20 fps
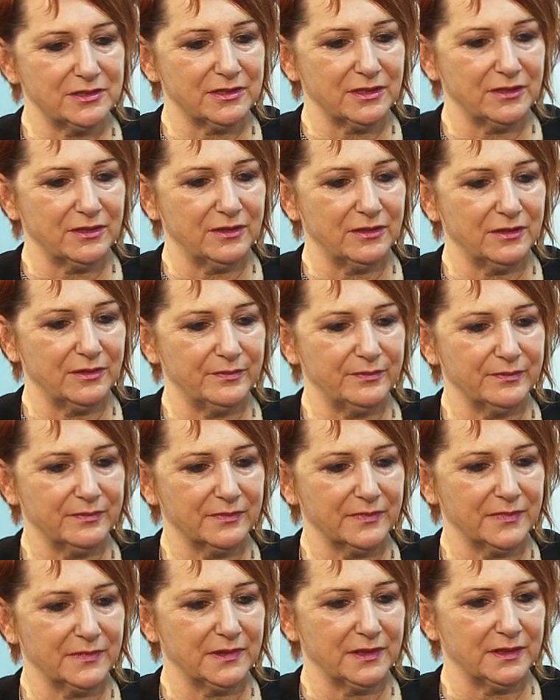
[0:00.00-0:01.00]
to
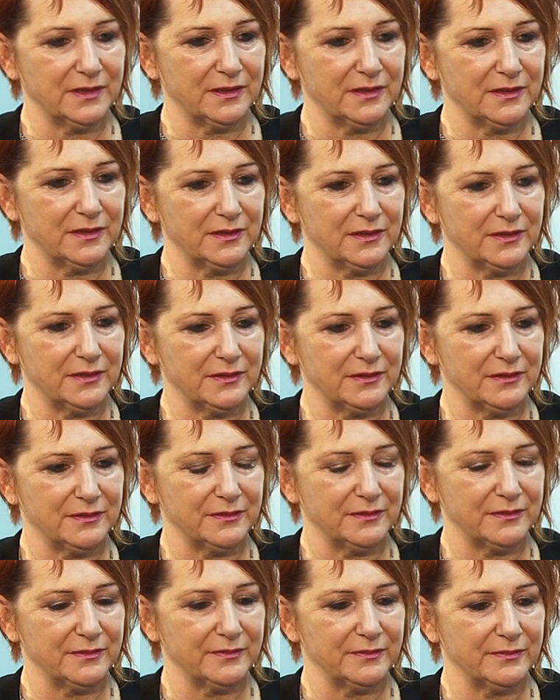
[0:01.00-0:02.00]

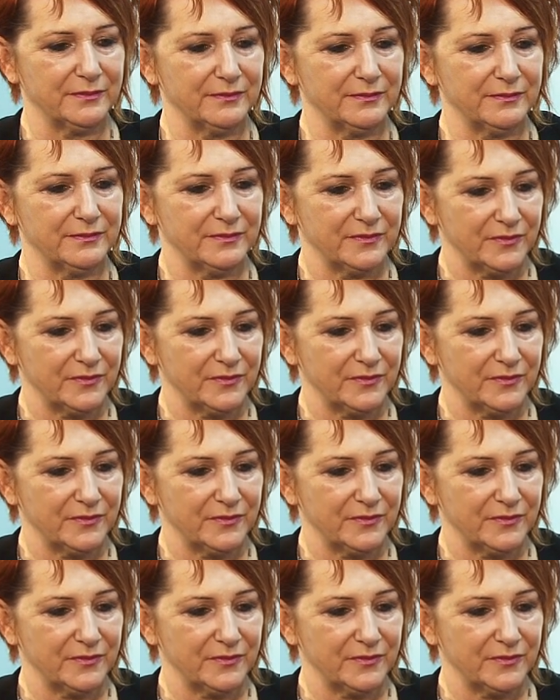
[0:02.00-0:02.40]
y,